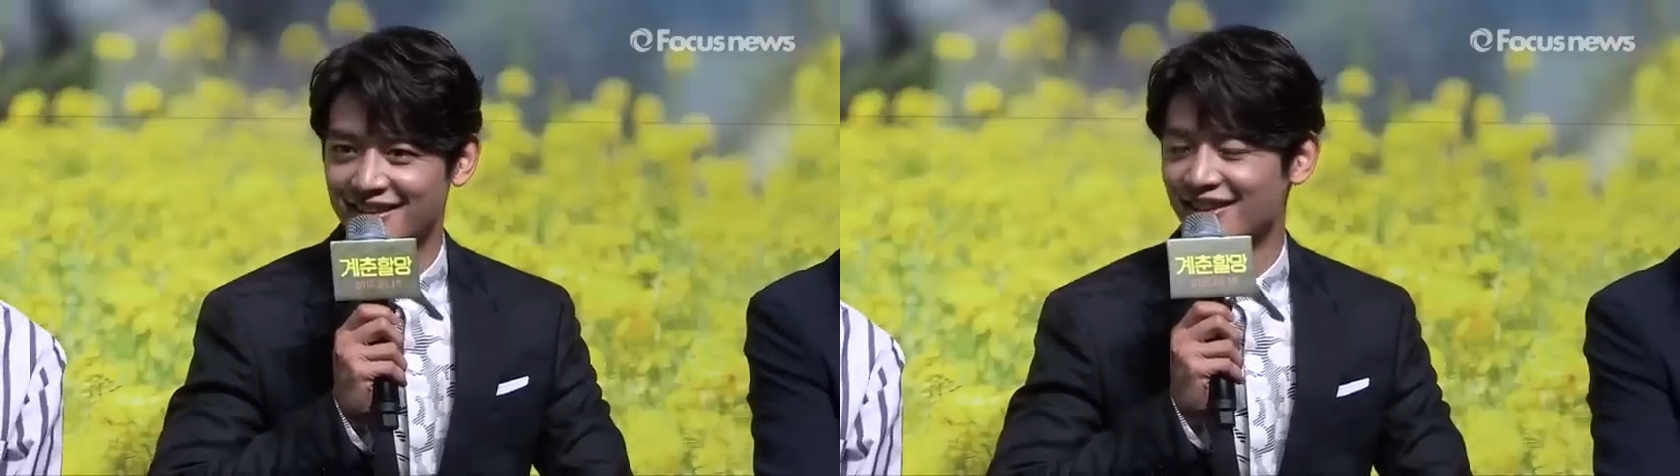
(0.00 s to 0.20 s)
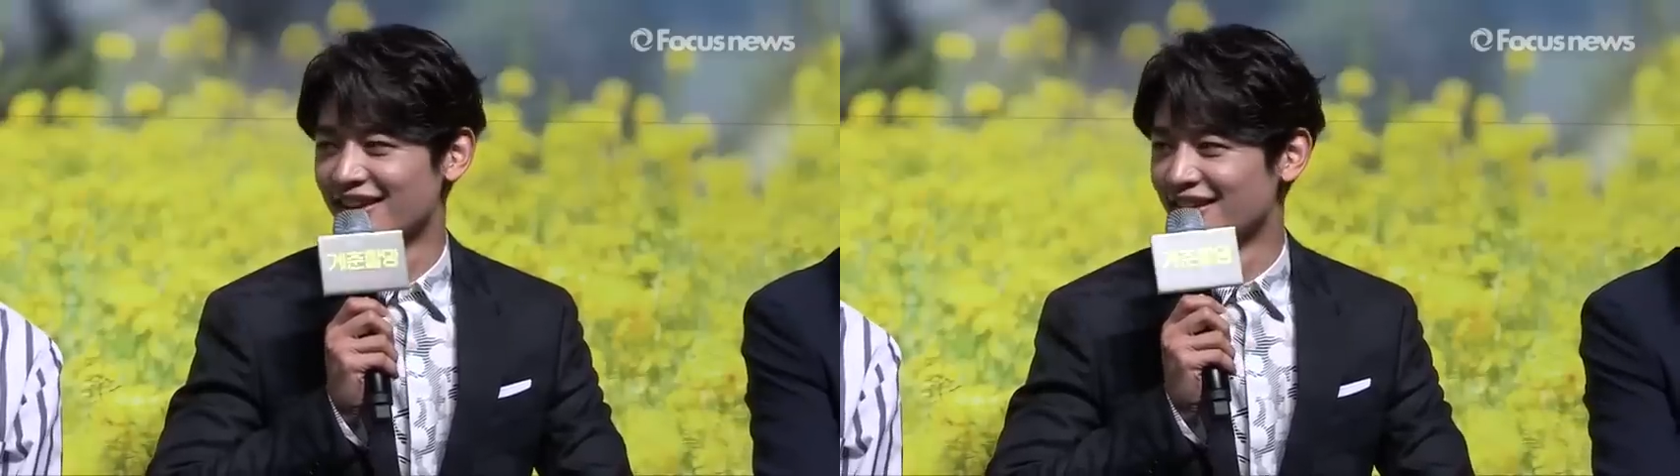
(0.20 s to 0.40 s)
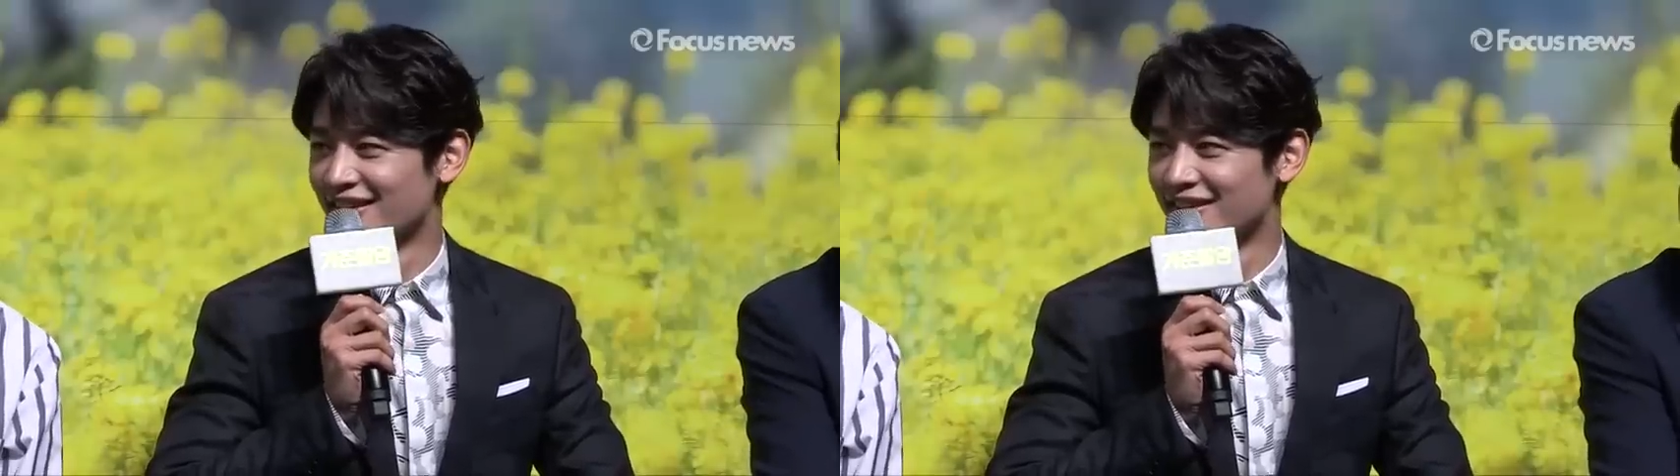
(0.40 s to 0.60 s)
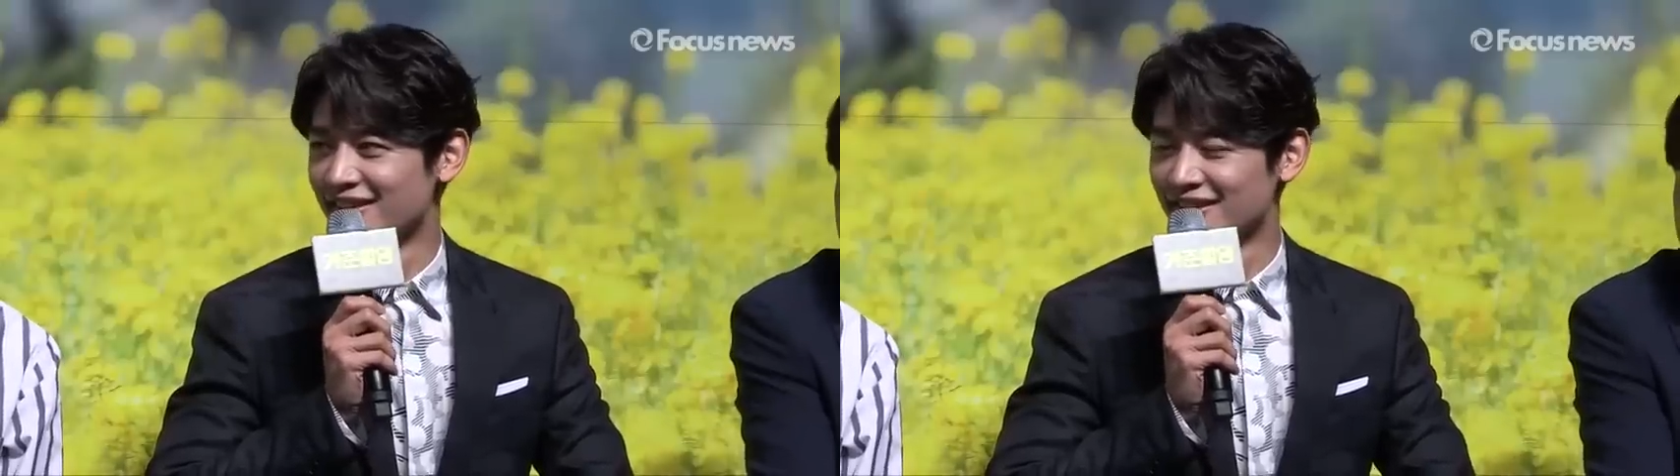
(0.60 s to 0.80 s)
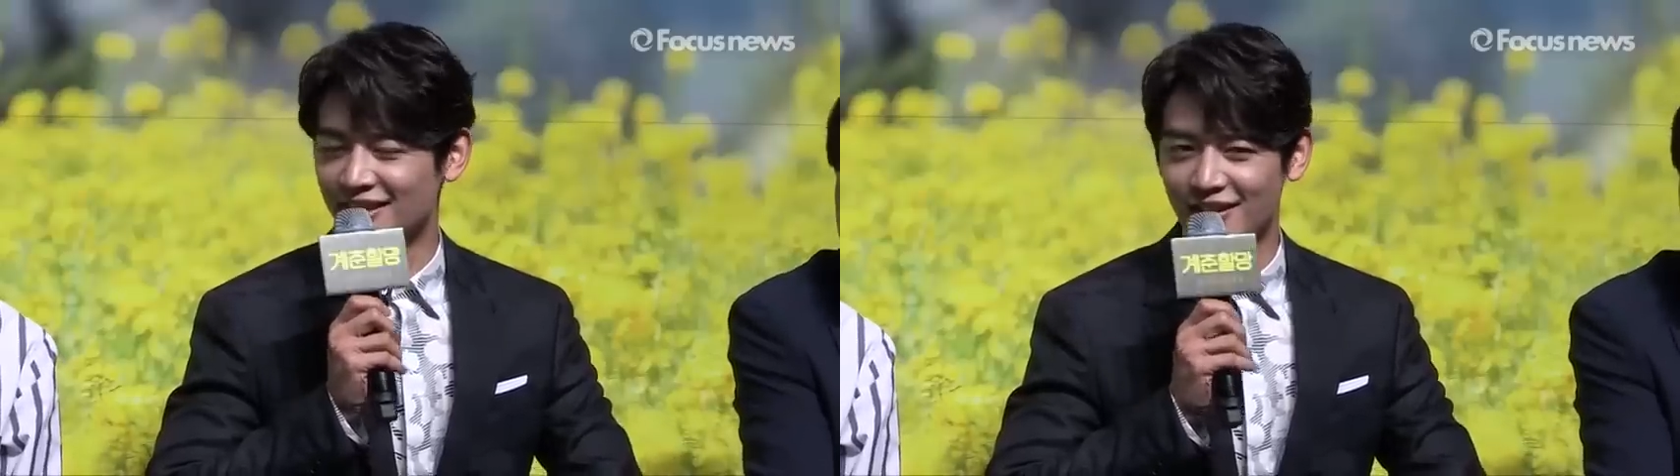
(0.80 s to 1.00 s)
네.
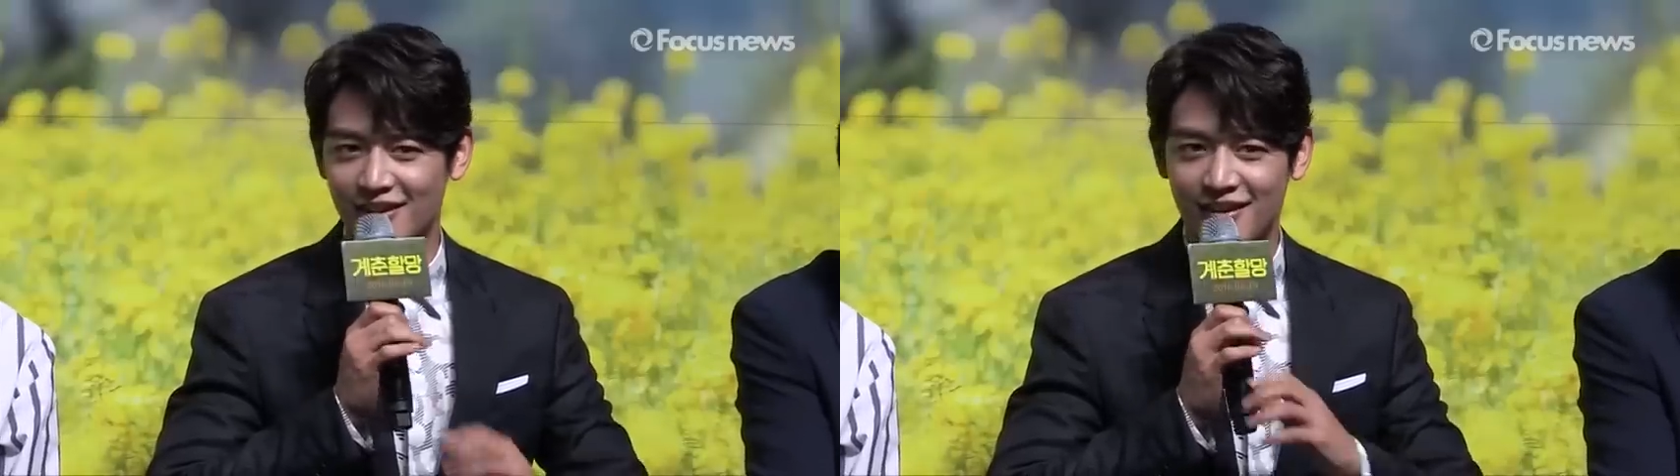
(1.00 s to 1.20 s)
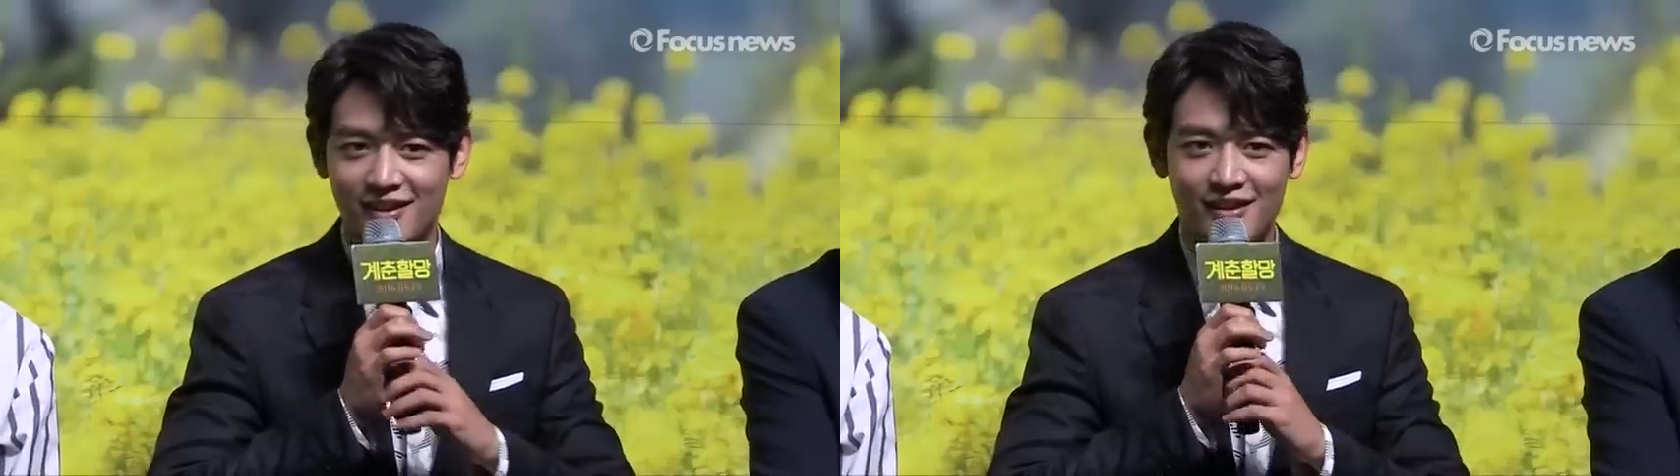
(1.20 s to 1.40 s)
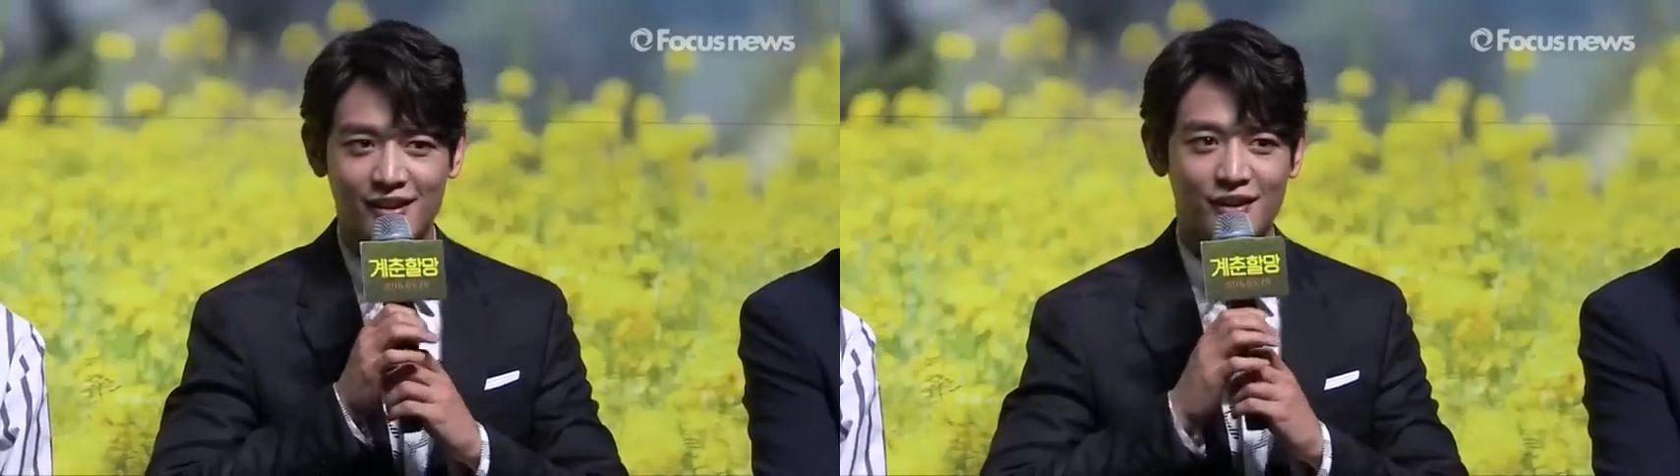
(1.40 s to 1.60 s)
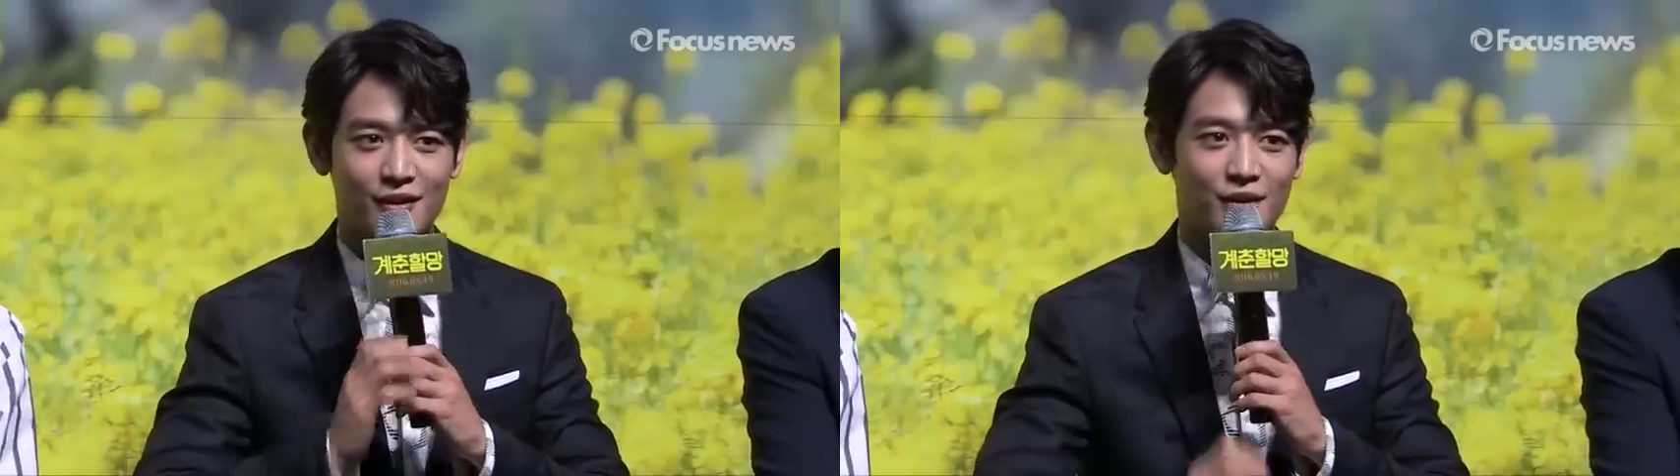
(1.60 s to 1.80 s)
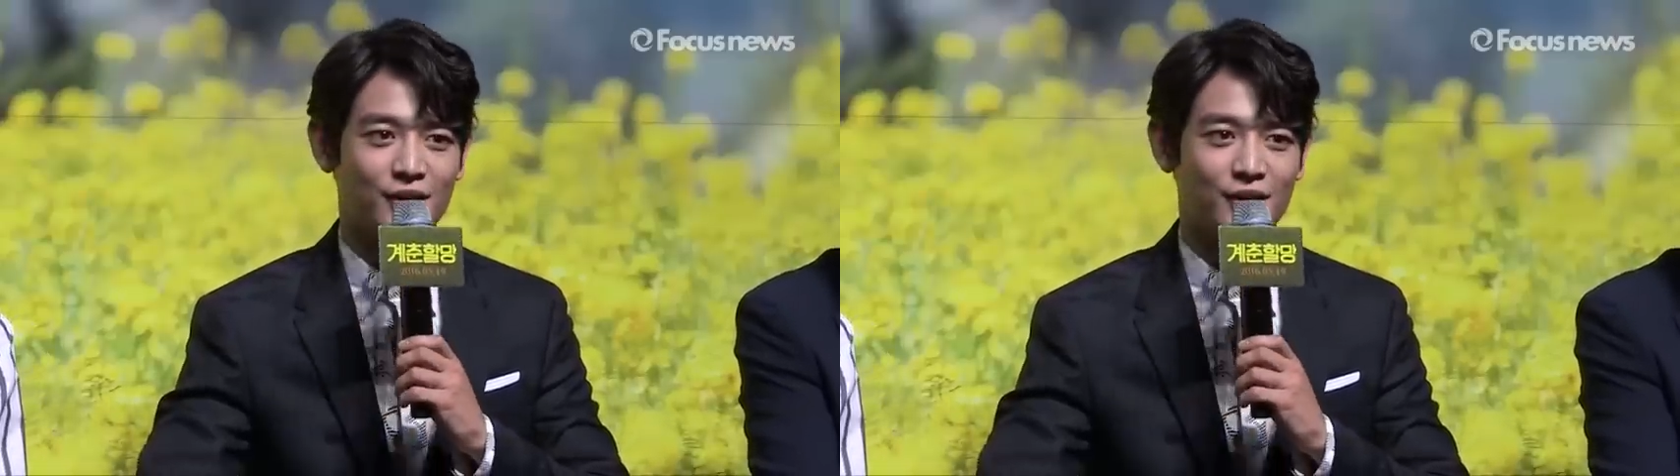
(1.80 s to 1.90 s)
어떠셨어요 현장에서?